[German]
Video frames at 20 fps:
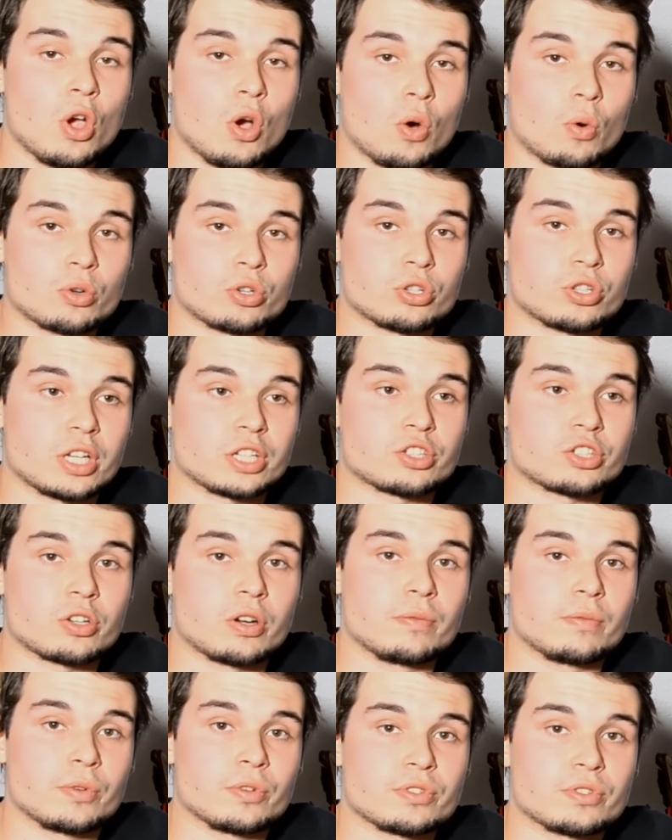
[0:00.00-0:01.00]
und das
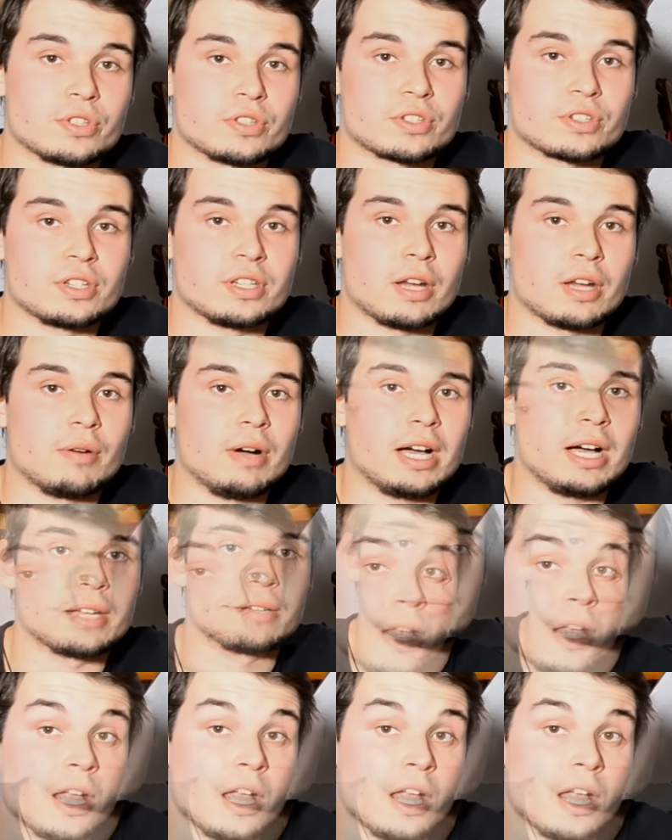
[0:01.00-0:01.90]
schauen wir uns jetzt genauer an.